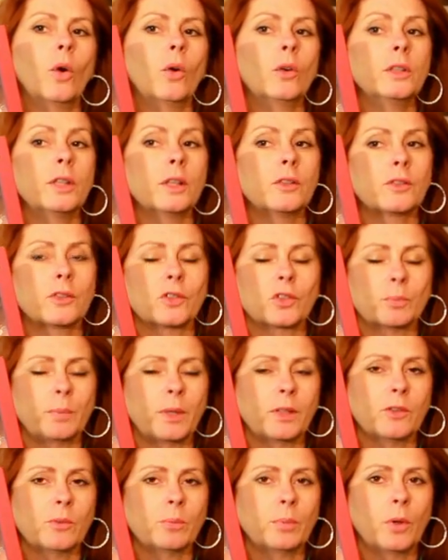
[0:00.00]
und das
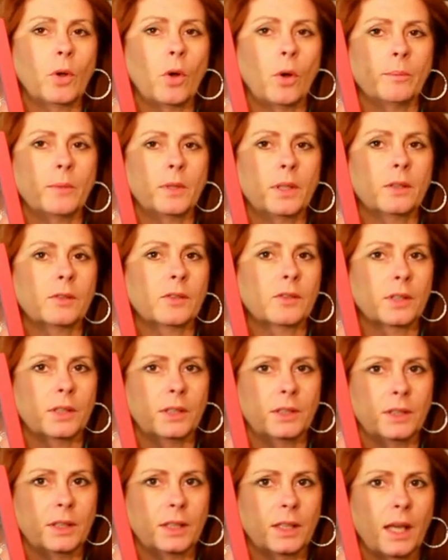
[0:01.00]
Gespenst bekommt jetzt
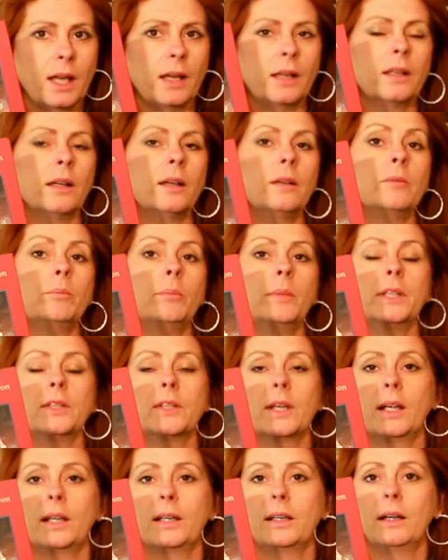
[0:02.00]
richtig Ärger
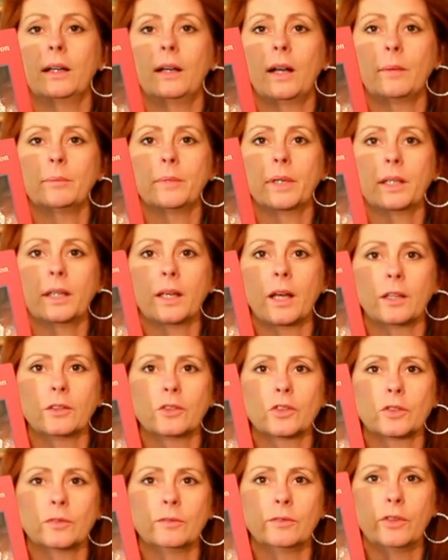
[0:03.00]
mit einer
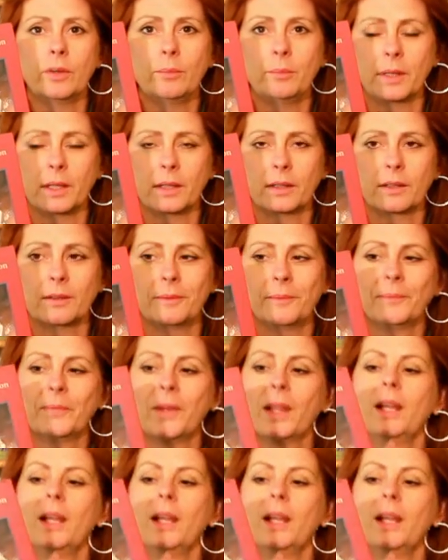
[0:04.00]
amerikanischen Familie.